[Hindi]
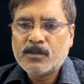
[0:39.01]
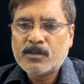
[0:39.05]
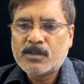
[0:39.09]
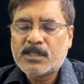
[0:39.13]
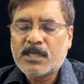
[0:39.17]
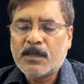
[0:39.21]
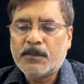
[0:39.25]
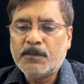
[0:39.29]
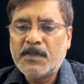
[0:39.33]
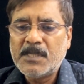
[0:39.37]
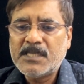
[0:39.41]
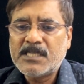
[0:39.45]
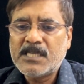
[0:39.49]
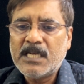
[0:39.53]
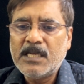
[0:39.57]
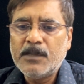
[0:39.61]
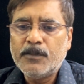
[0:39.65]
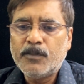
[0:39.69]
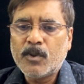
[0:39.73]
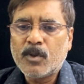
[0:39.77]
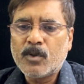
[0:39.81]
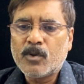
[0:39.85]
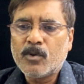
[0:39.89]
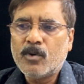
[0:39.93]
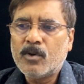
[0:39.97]
26
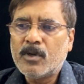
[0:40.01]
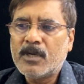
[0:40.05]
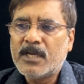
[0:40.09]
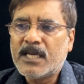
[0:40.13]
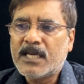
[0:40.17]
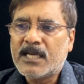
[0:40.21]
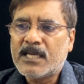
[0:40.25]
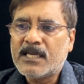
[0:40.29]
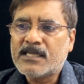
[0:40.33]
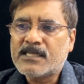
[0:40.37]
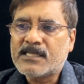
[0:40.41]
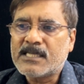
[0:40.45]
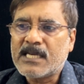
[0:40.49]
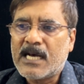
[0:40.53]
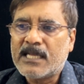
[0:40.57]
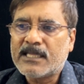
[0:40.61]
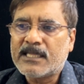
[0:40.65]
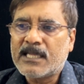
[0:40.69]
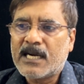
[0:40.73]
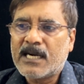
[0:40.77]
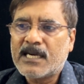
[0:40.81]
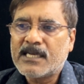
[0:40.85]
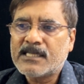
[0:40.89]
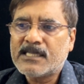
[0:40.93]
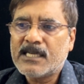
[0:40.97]
अलीपुर रोड एक
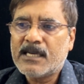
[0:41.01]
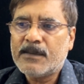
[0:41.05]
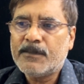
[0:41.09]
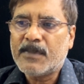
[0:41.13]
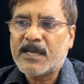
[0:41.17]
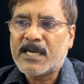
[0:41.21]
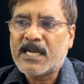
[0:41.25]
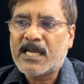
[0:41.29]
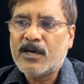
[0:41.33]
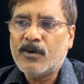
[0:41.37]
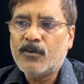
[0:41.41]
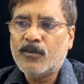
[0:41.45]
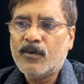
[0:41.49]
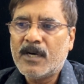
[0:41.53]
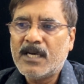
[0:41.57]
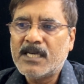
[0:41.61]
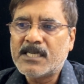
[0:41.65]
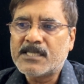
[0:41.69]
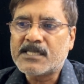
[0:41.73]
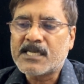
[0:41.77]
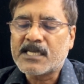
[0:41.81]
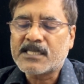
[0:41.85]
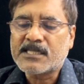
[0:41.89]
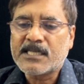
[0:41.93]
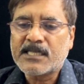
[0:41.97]
साधारण सा बना हुआ
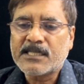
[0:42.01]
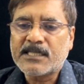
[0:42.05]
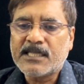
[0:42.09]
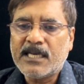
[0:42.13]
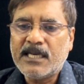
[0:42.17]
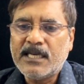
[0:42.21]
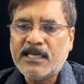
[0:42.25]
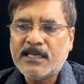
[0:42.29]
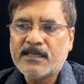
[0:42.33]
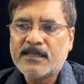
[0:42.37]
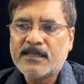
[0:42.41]
स्ट्रक्चर था